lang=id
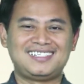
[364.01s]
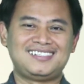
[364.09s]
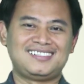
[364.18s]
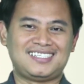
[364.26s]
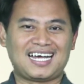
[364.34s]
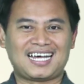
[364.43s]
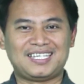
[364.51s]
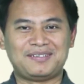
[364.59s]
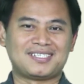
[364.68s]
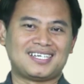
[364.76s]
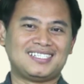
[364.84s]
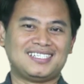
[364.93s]
Silahkan bisa
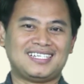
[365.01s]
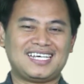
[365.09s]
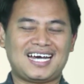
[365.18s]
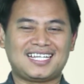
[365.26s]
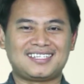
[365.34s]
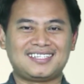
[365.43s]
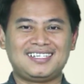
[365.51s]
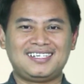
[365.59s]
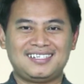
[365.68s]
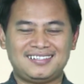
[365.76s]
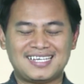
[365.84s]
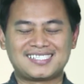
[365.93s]
dilihat
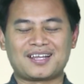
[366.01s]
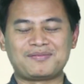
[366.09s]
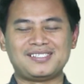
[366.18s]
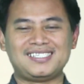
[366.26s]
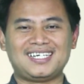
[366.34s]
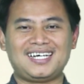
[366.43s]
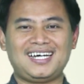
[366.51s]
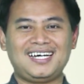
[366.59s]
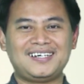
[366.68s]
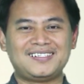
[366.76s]
deskripsinya